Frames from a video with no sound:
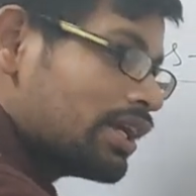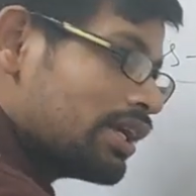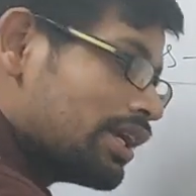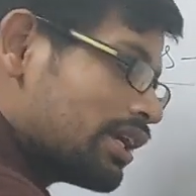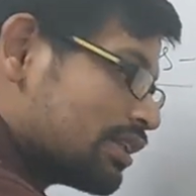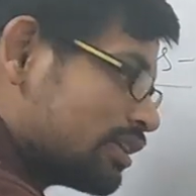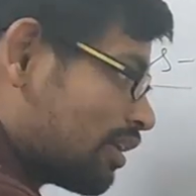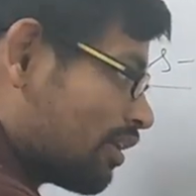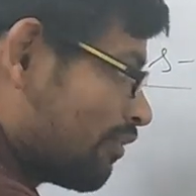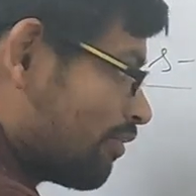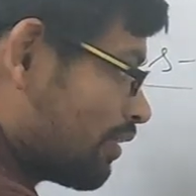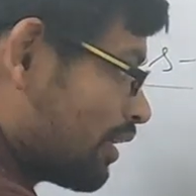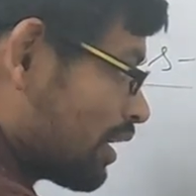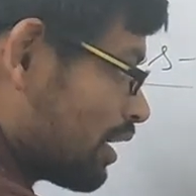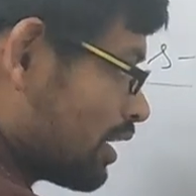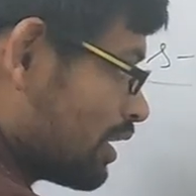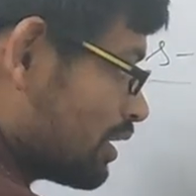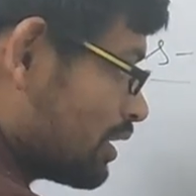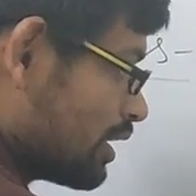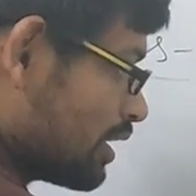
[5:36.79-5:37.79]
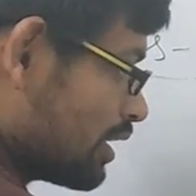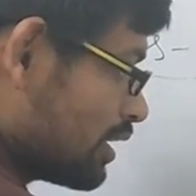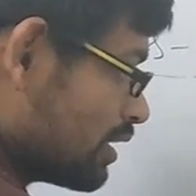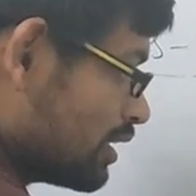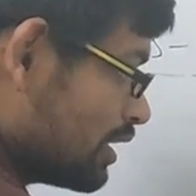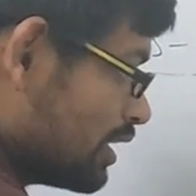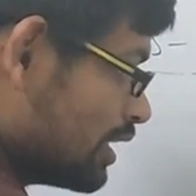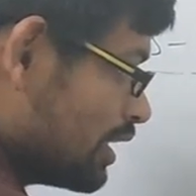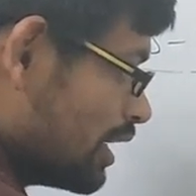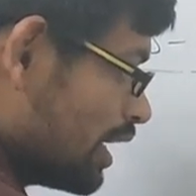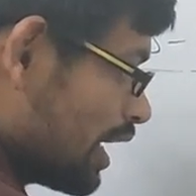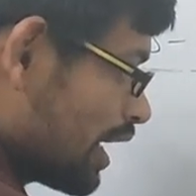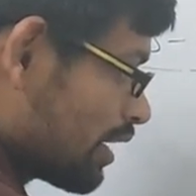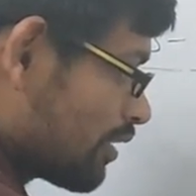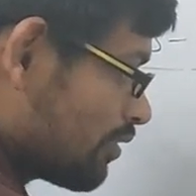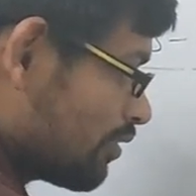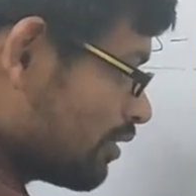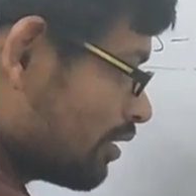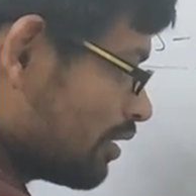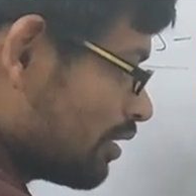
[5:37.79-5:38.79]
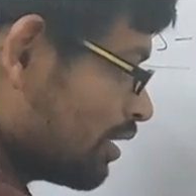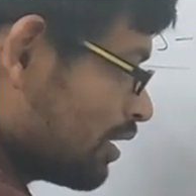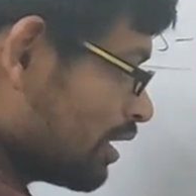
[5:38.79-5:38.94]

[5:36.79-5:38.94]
एक तरफ कर लेते हैं तीन एक्स